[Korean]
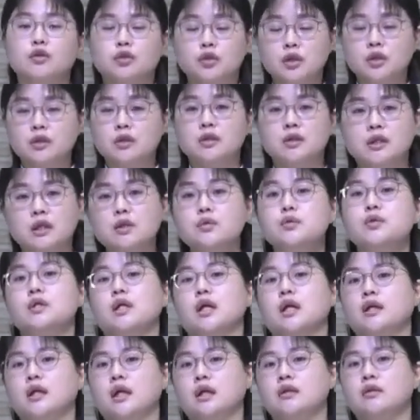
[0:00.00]
귀를
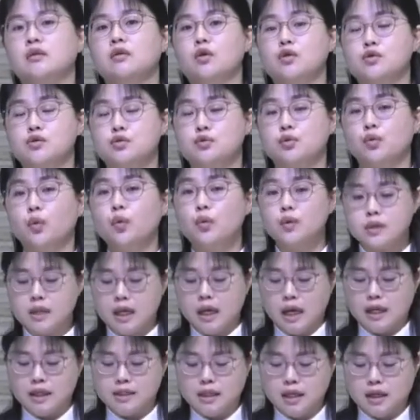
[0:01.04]
기울이게 되는 것으로
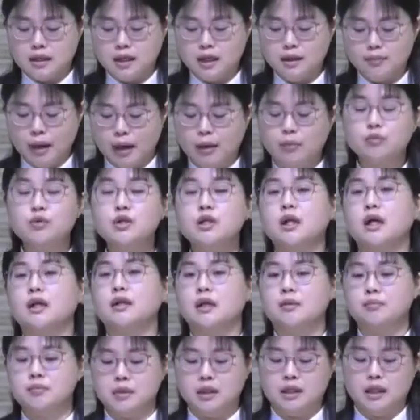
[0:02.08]
사장이 마무리가
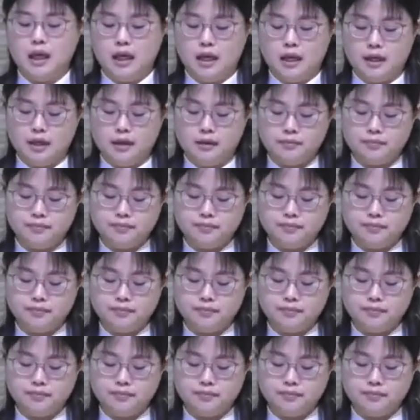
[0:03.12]
됩니다.